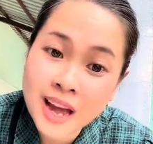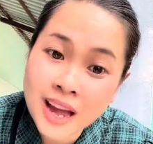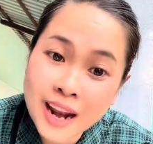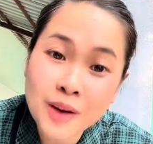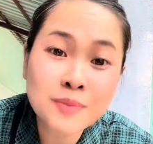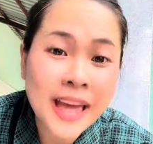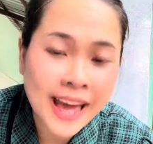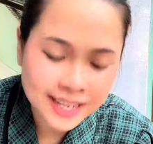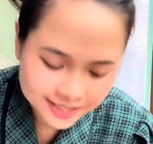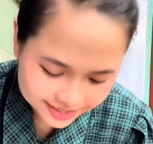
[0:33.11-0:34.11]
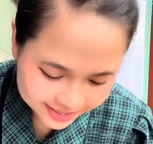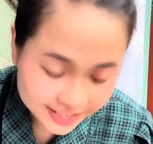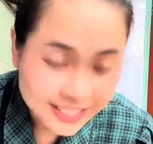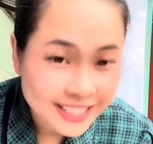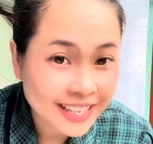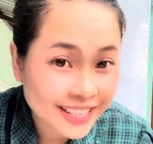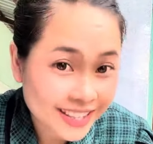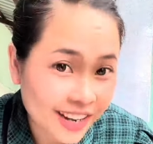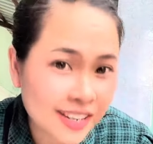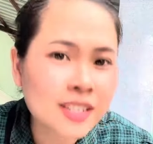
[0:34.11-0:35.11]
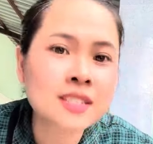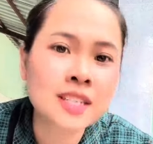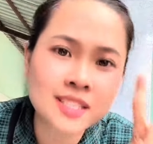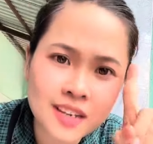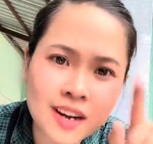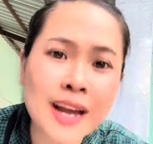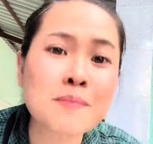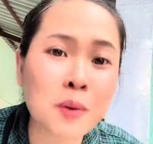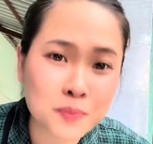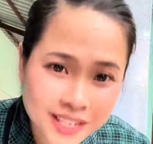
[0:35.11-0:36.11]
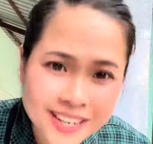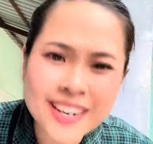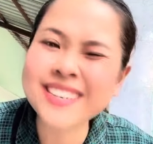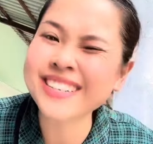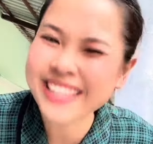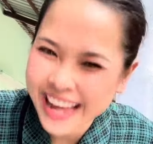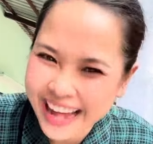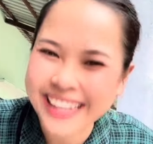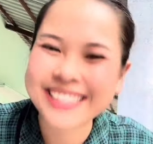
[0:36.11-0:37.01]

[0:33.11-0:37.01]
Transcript: long nhãn kỹ tử thì chỉ cần ngâm một tiếng là được nha